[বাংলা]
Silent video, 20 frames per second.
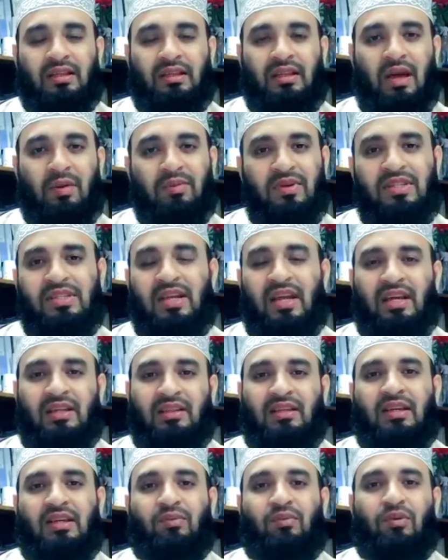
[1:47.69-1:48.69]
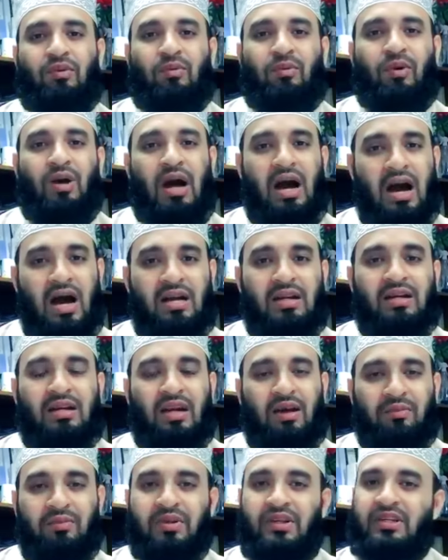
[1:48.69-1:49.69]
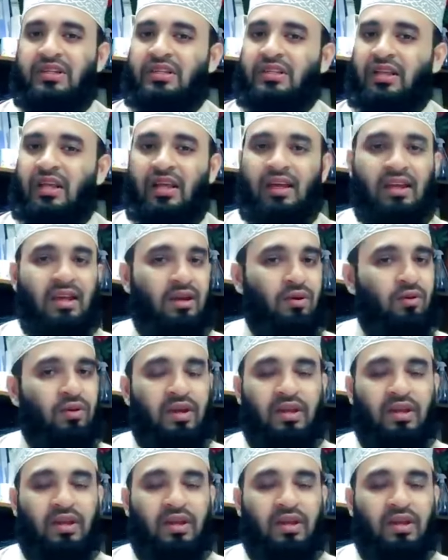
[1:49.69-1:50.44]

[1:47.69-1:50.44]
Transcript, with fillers: দাবির জায়গা থেকে বলবো আট না বিশ তারা কেউ